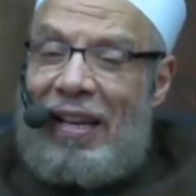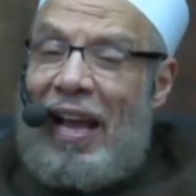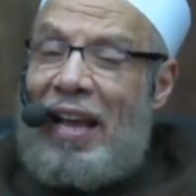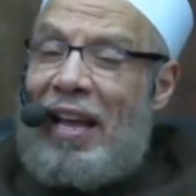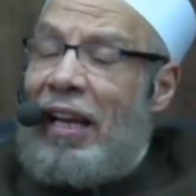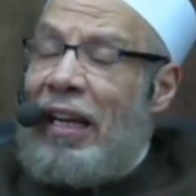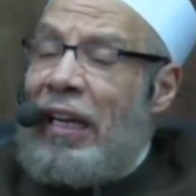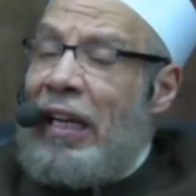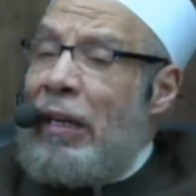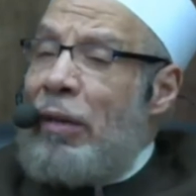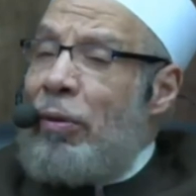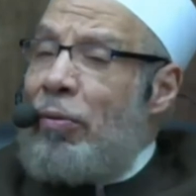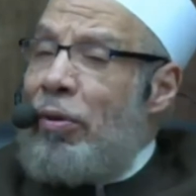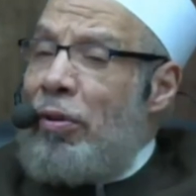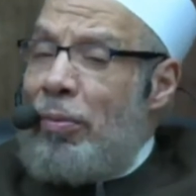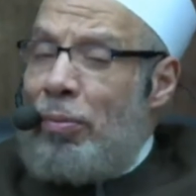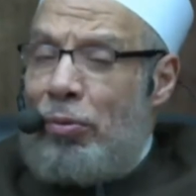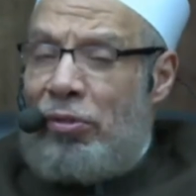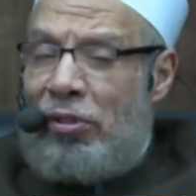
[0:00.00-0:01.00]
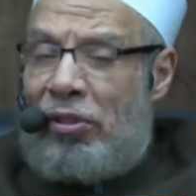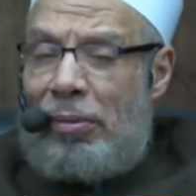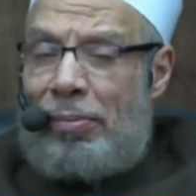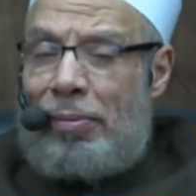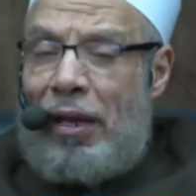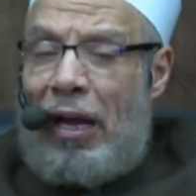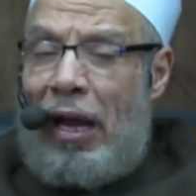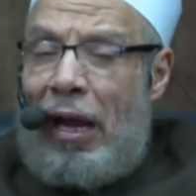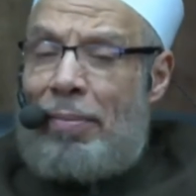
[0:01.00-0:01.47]
لا يحل
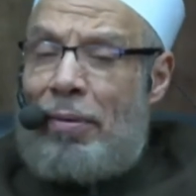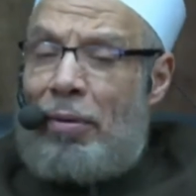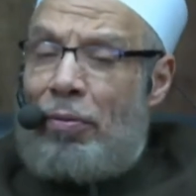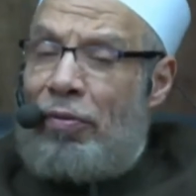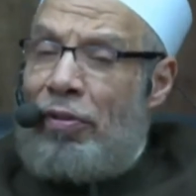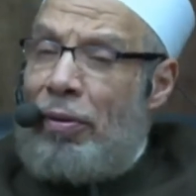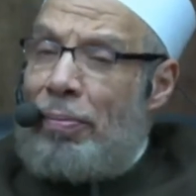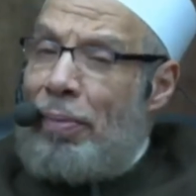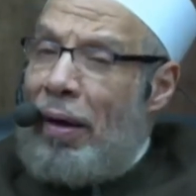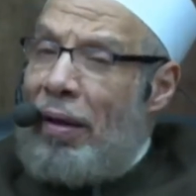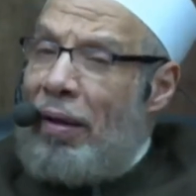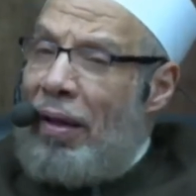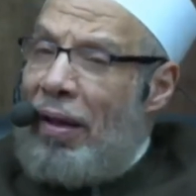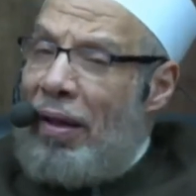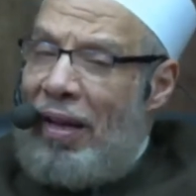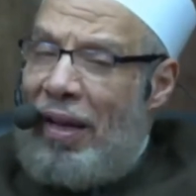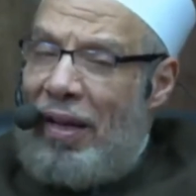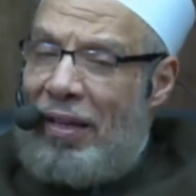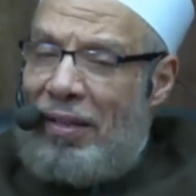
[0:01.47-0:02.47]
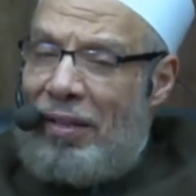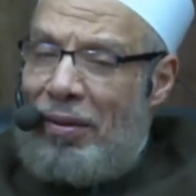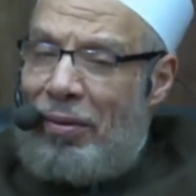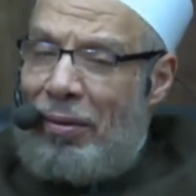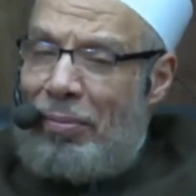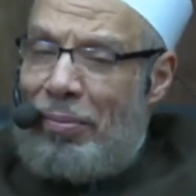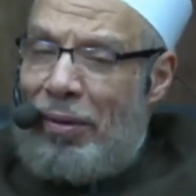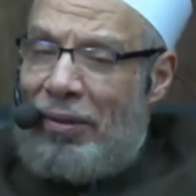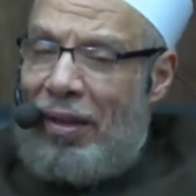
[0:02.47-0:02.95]
للمسلم العمل في البقالات
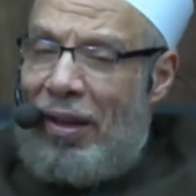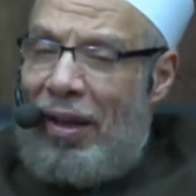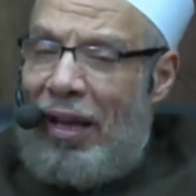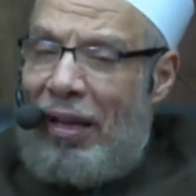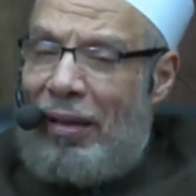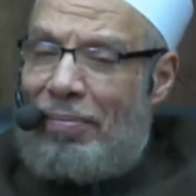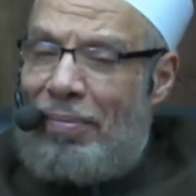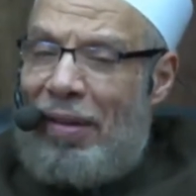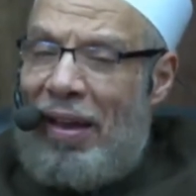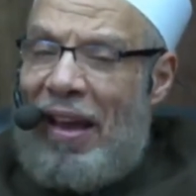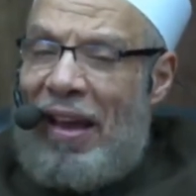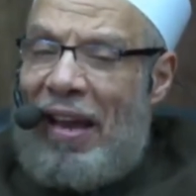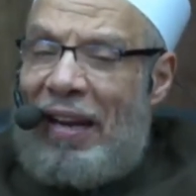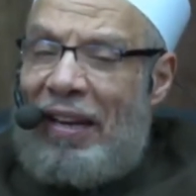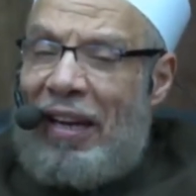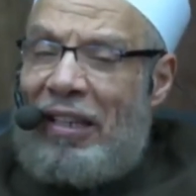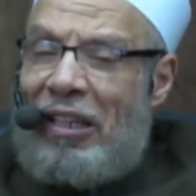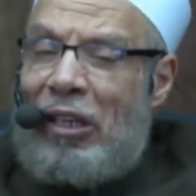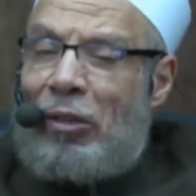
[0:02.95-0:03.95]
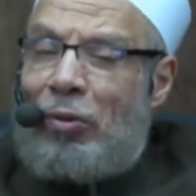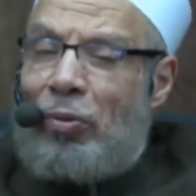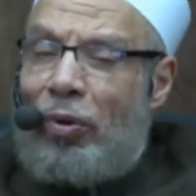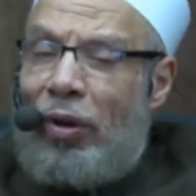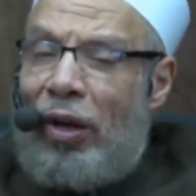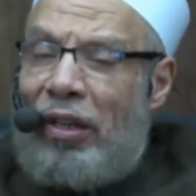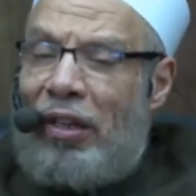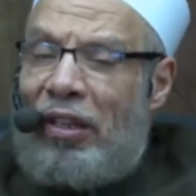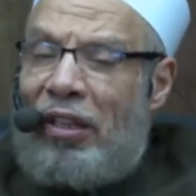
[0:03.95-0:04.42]
والمطاعم التي
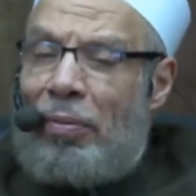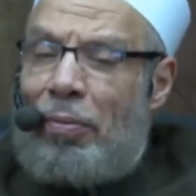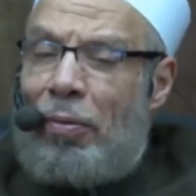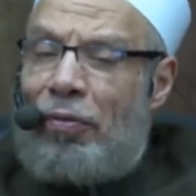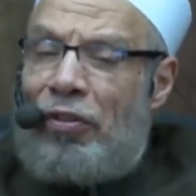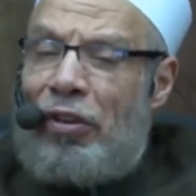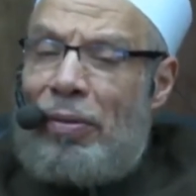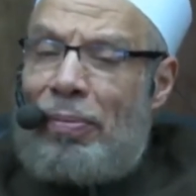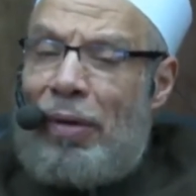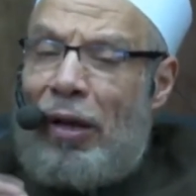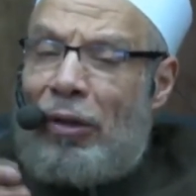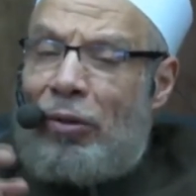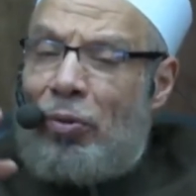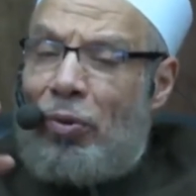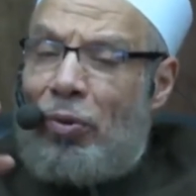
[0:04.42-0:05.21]
تقدم فيما